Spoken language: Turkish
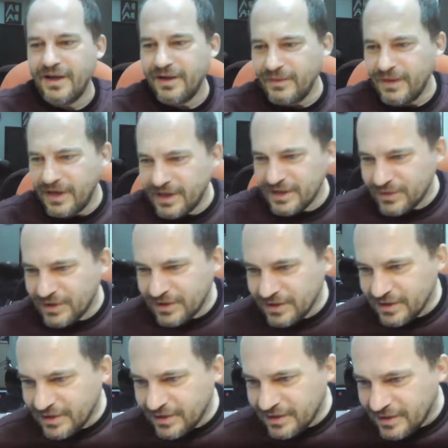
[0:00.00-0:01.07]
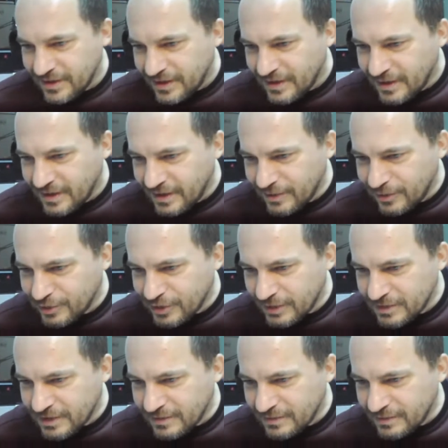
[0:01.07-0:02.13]
Ne yazmışsınız? Ee,
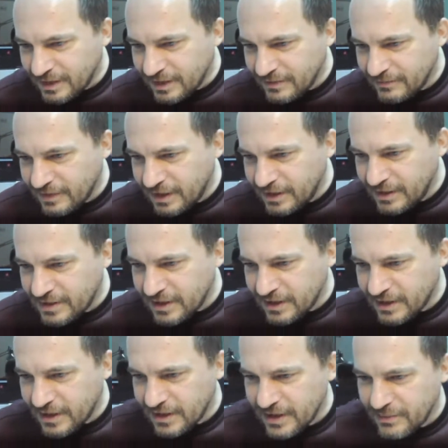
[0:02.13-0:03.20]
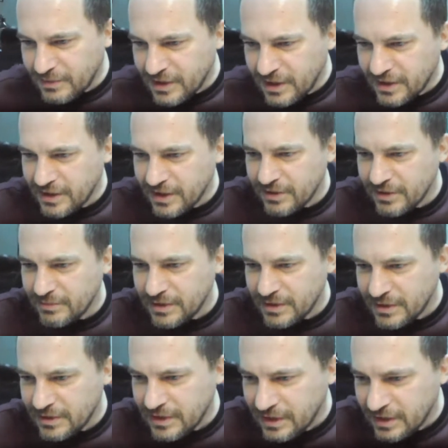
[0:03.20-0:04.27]
hocam sınıftan Vahit Serdar diye bir arkadaşımız
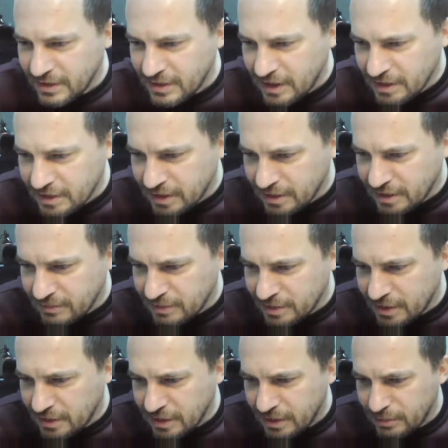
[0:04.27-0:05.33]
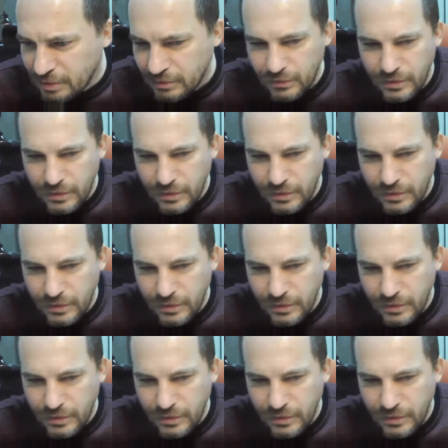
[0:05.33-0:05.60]
ders katılım isteğini kabul.